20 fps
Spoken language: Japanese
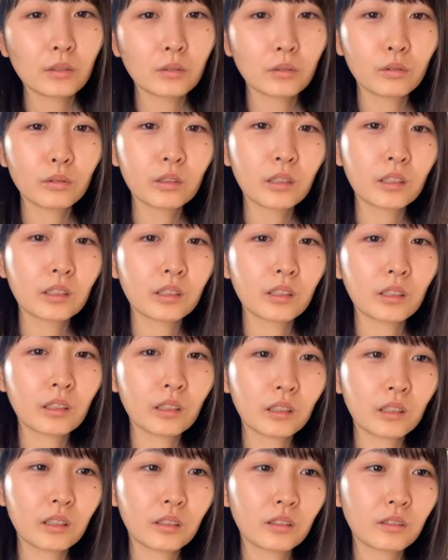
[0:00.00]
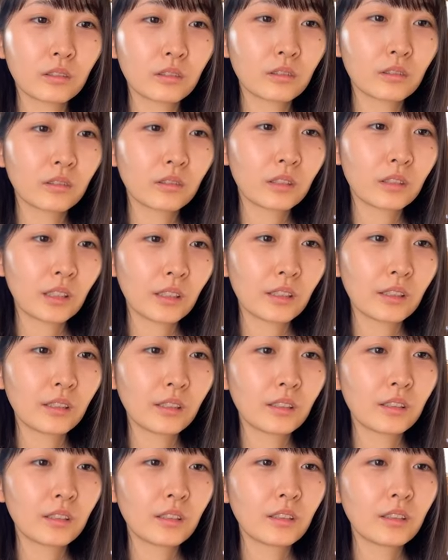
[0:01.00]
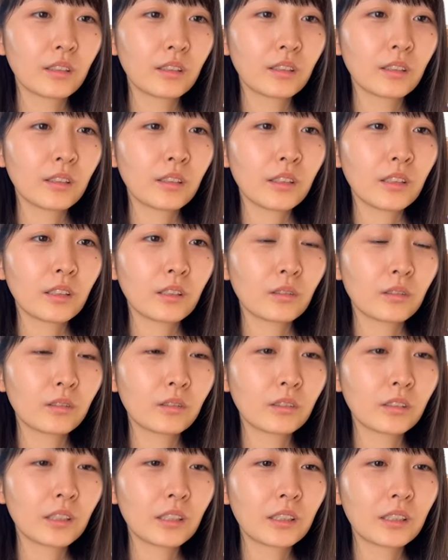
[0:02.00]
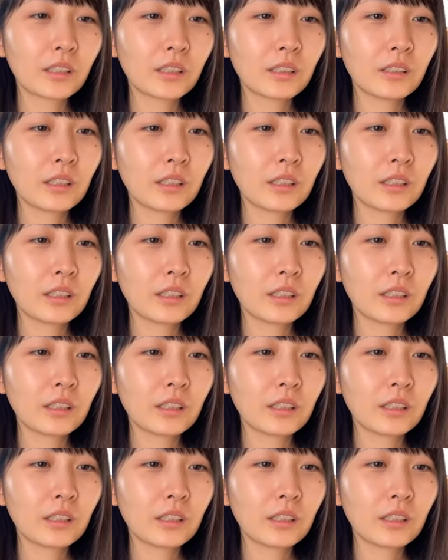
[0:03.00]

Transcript: どうやったらねこんな